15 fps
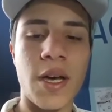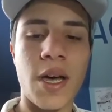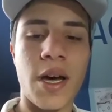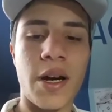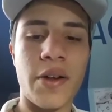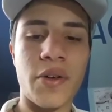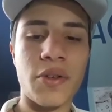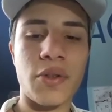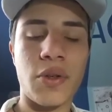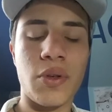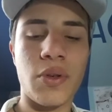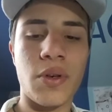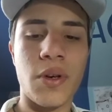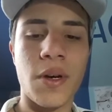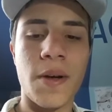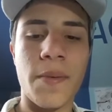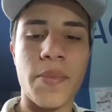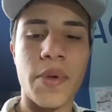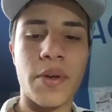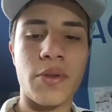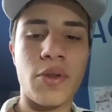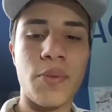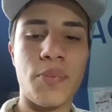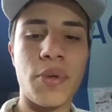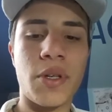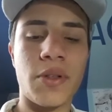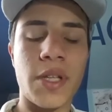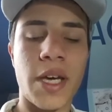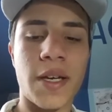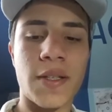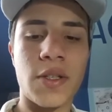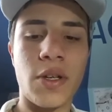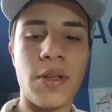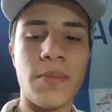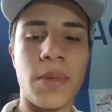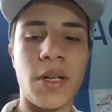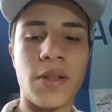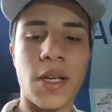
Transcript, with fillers: alors que euh, depuis qu'on a Airsoy, ben,